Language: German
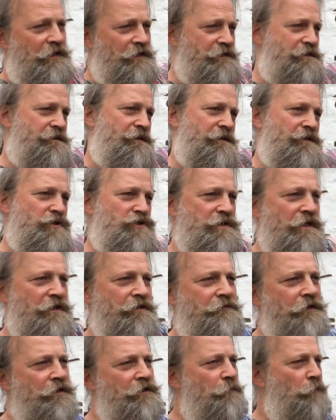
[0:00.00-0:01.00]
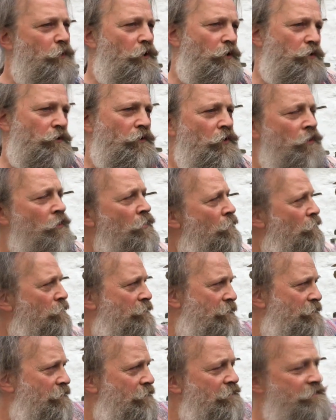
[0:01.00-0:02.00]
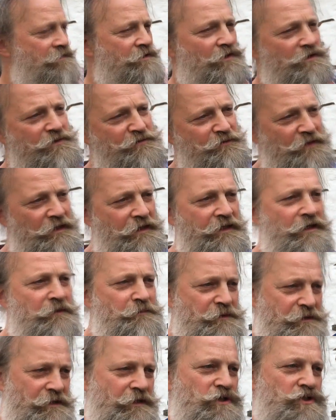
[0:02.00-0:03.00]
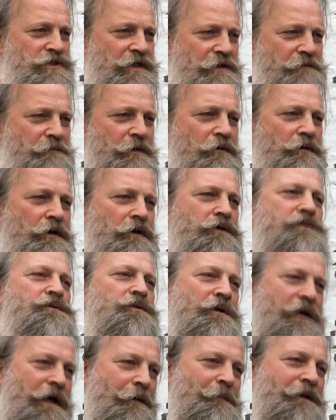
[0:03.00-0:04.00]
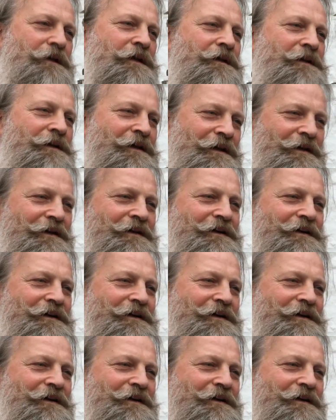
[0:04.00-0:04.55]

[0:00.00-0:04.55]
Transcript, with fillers: rechts dann die Steine weggebrochen und hat dann das Haus verlängert bis an die Stadtmauer und so kam man dann